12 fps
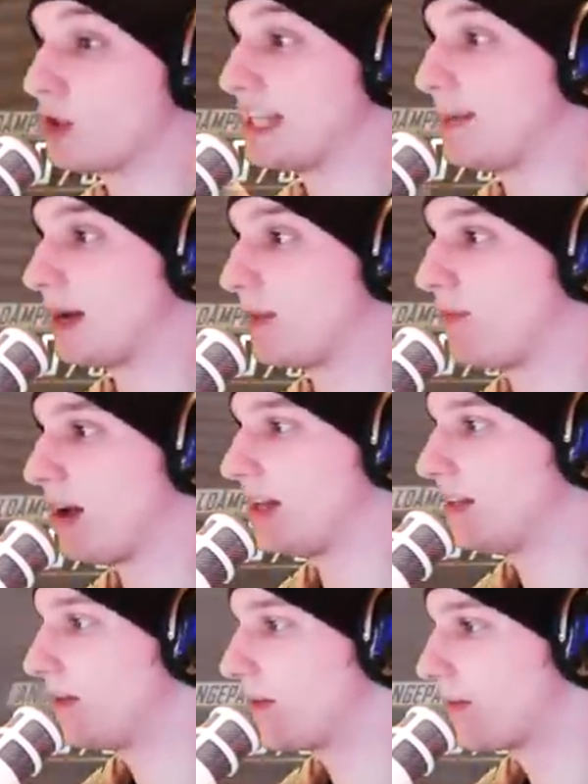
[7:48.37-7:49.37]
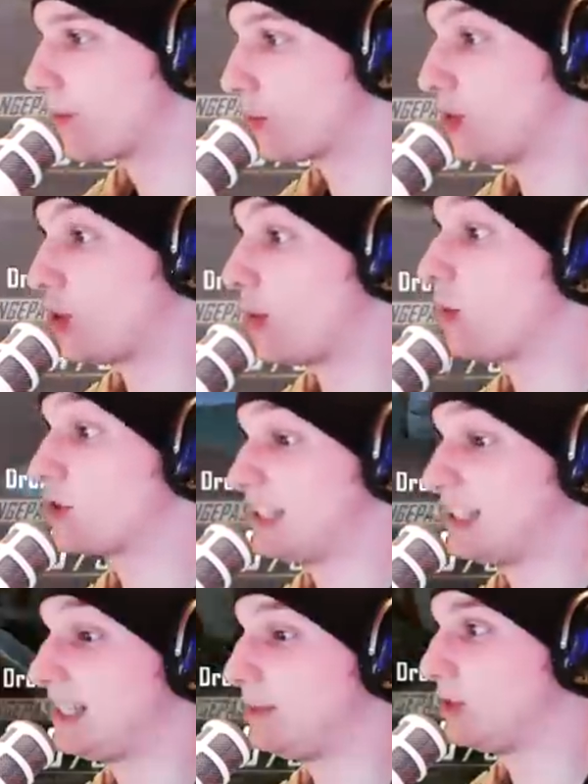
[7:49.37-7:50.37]
auch selber gefallen. Und die kommen auch
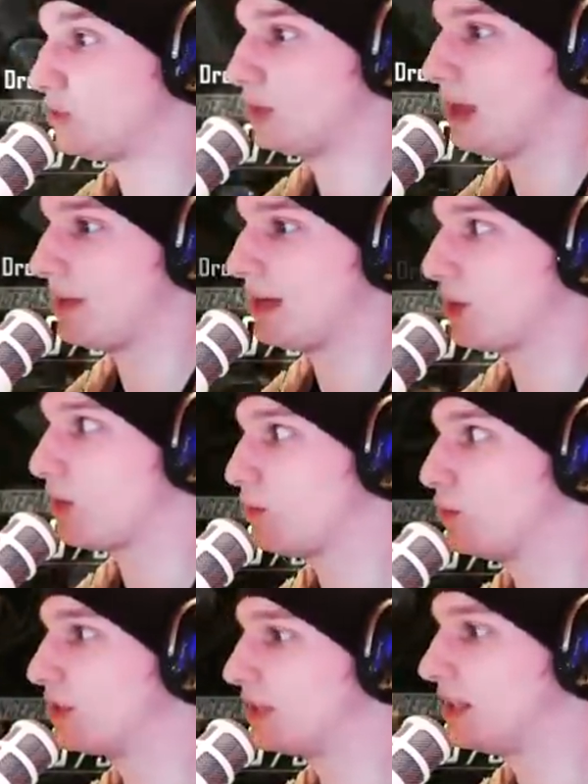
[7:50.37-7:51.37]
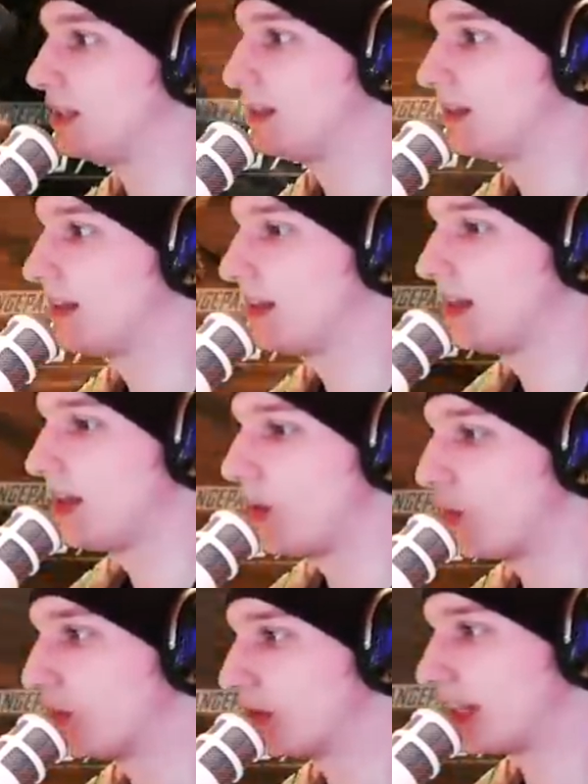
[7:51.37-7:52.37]
ziemlich gut an bei der Community.
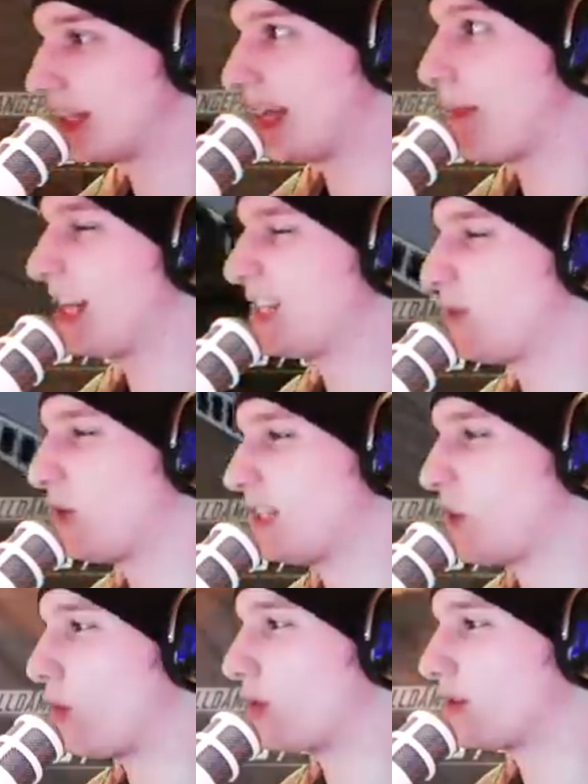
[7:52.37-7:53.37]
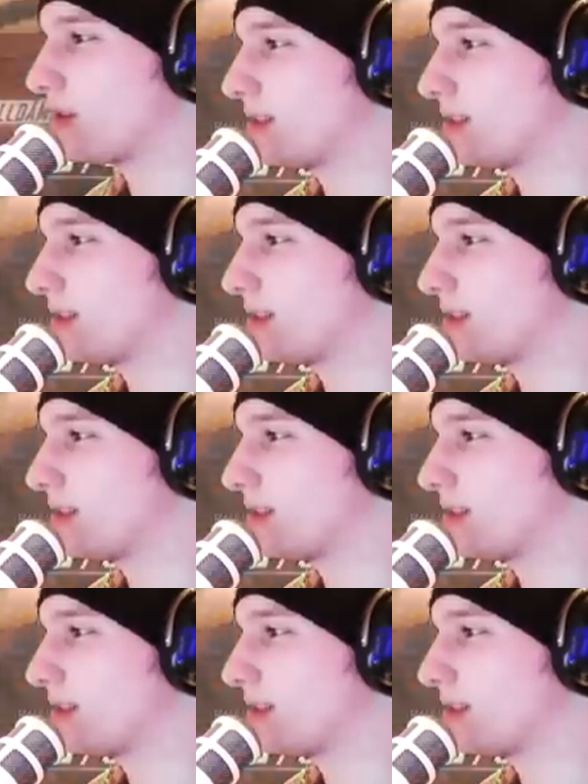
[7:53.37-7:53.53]
Und äh, da mache ich wirklich auch